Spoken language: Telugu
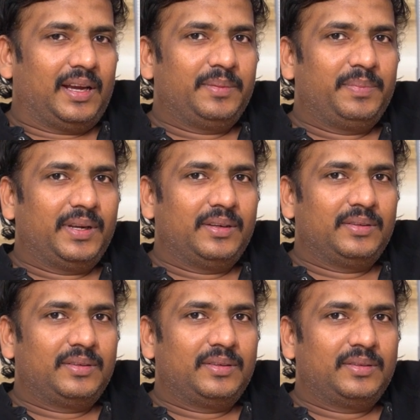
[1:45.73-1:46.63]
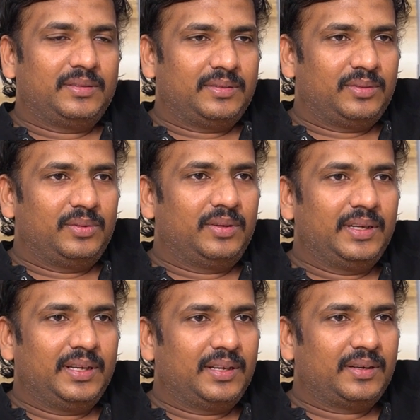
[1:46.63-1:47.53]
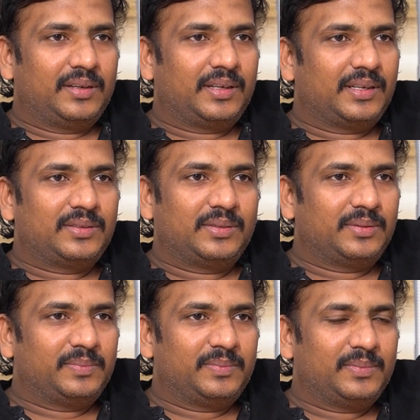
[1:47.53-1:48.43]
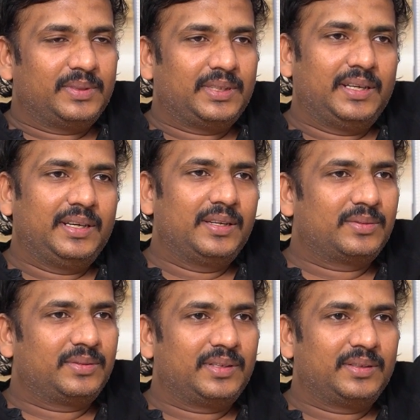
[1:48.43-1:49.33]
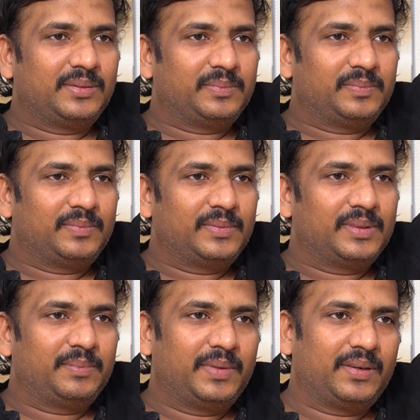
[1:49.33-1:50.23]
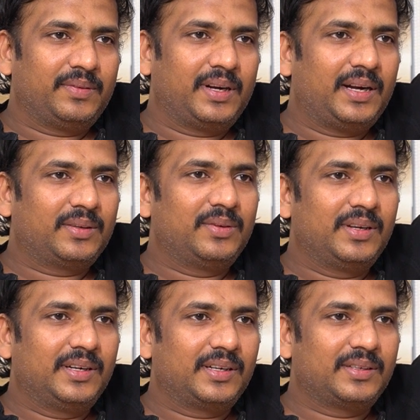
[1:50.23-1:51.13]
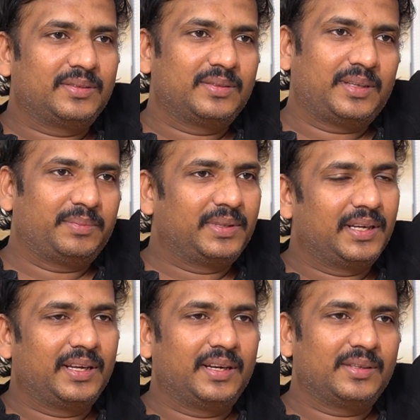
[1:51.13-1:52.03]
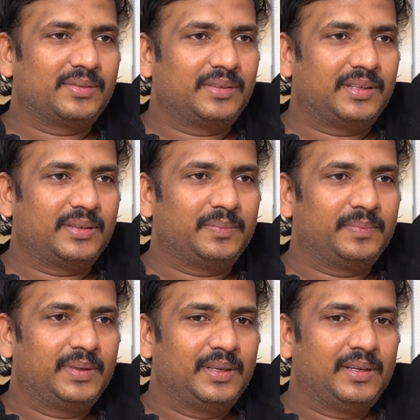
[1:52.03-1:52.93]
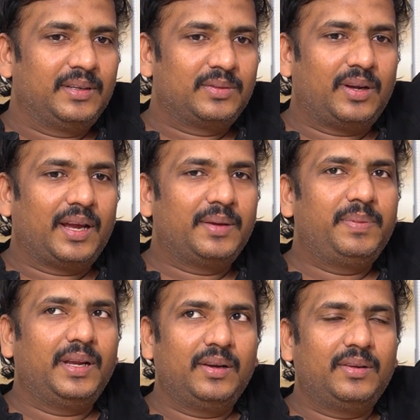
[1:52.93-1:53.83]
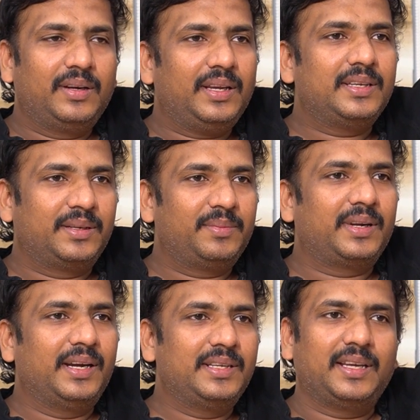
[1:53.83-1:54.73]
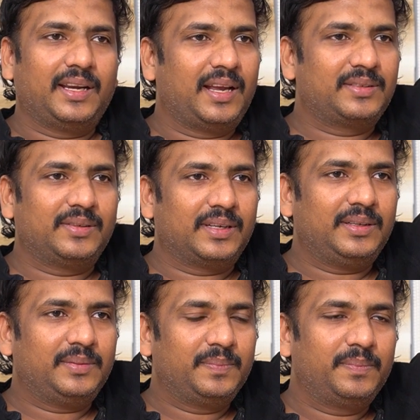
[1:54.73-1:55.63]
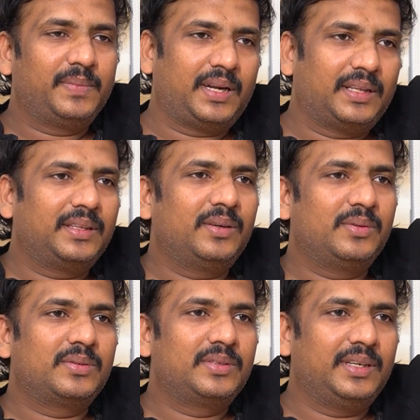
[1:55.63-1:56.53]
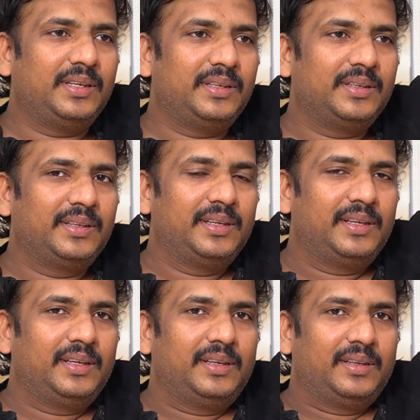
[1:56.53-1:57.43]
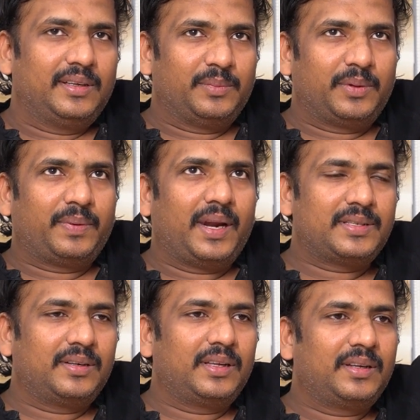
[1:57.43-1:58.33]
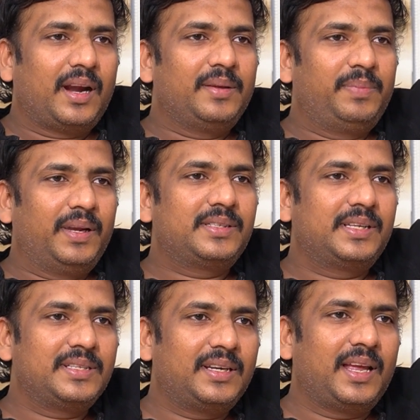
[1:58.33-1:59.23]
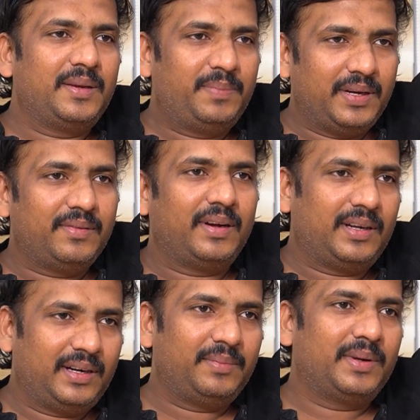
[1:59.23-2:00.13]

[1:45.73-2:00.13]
ఐపీఎల్ ధోని గారి డ్రెస్సు సన్నీ వేసుకుంటాడు మన విరాట్ కోహ్లీ డ్రెస్సు సప్తగిరి గారు వేసుకుంటారు సో ఐపీఎల్లోనే ఈ సినిమా రిలీజ్ చేయాలి యాక్చువల్గా బట్ అందరం కూర్చుని ఇప్పుడు ప్రేక్షకులందరూ ఐపీఎల్ సీజన్ అయిపోయిన వెంటనే